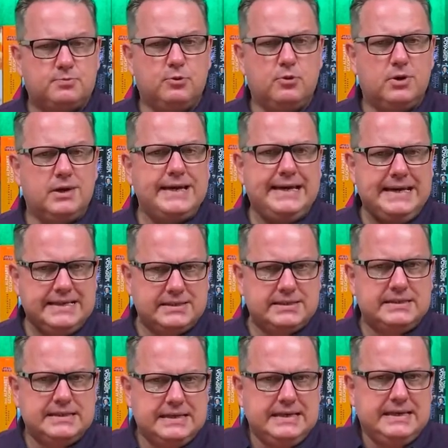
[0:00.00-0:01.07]
Buch
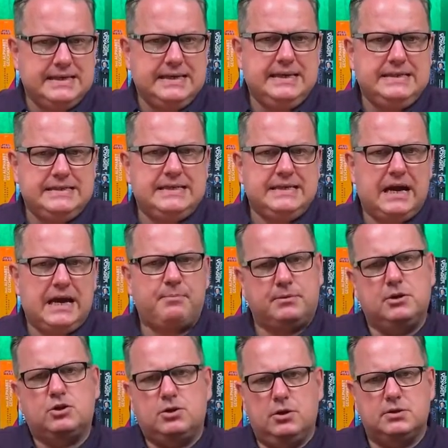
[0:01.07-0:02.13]
ist in sich
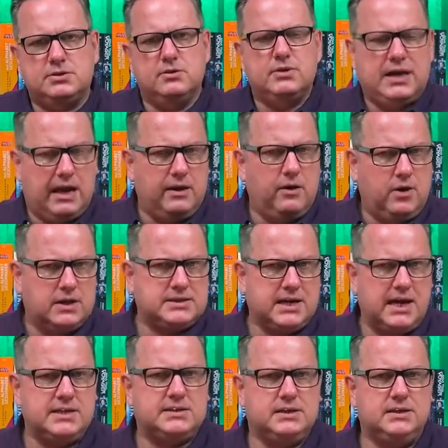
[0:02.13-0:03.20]
abgeschlossen und kann auch als
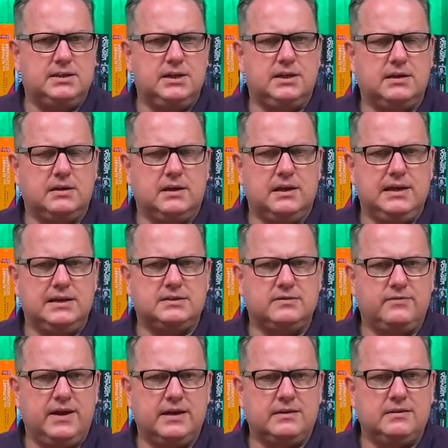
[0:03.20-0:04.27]
Einzeltitel
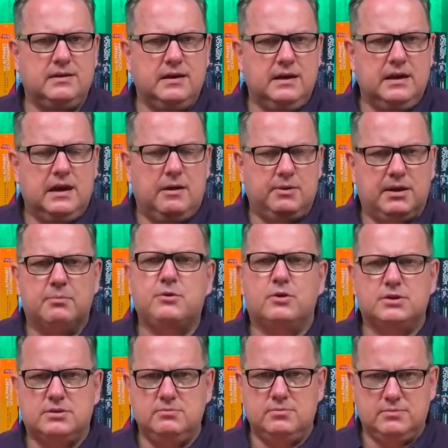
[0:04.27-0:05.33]
gelesen werden, aber ich habe
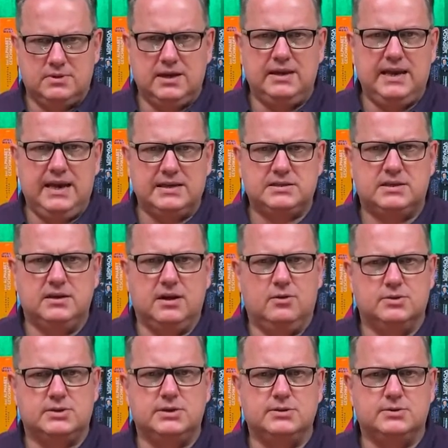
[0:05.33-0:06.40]
trotzdem den ersten
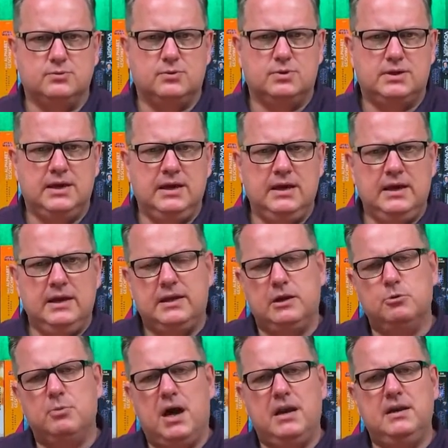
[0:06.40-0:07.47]
rausgesucht. Denn
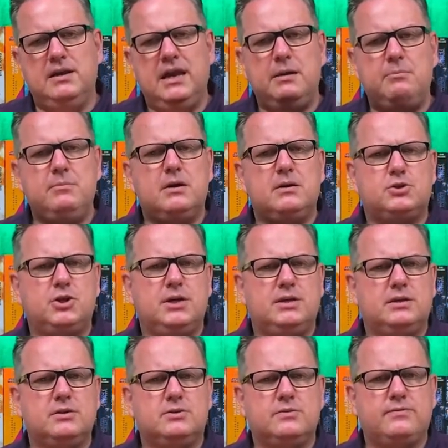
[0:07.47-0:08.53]
um alle
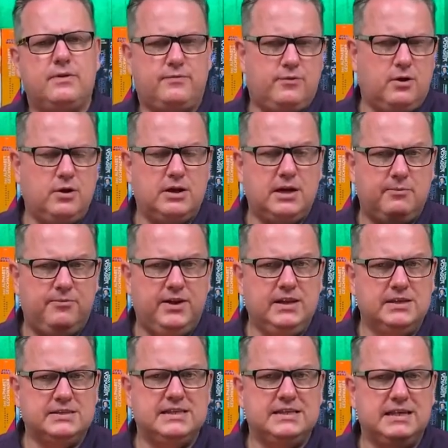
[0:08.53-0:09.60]
Nebengeschichten zu verfolgen,
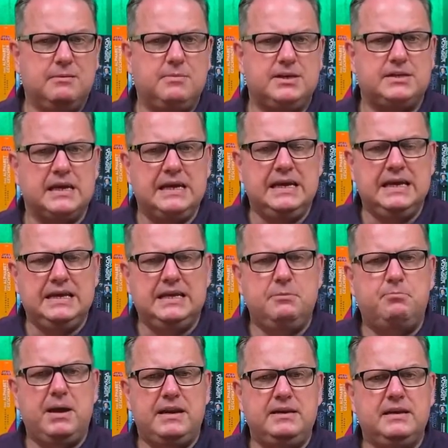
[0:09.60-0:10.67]
empfiehlt es sich nämlich, die
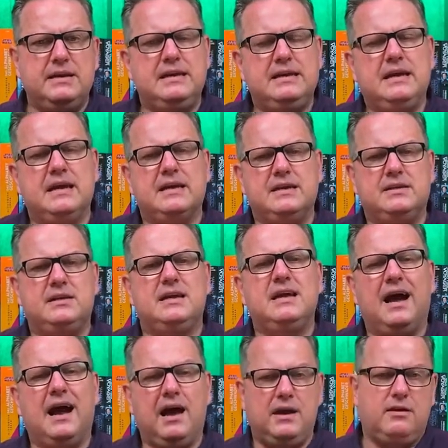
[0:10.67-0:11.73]
Bände in der
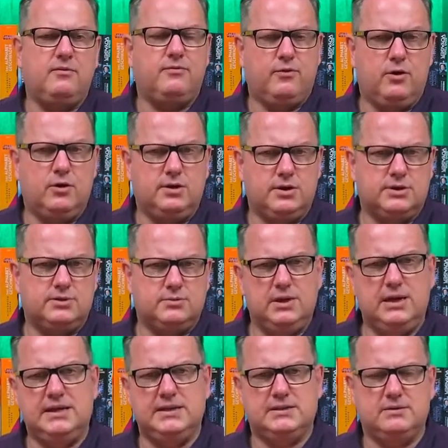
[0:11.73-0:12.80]
richtigen Reihenfolge zu
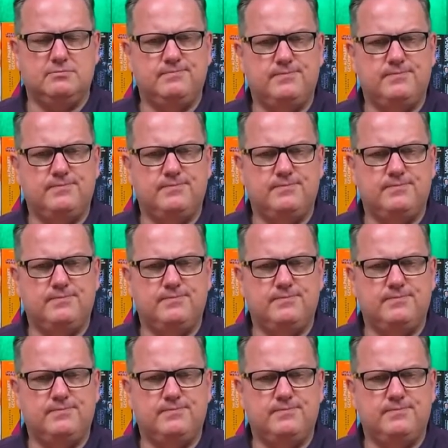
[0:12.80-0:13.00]
lesen.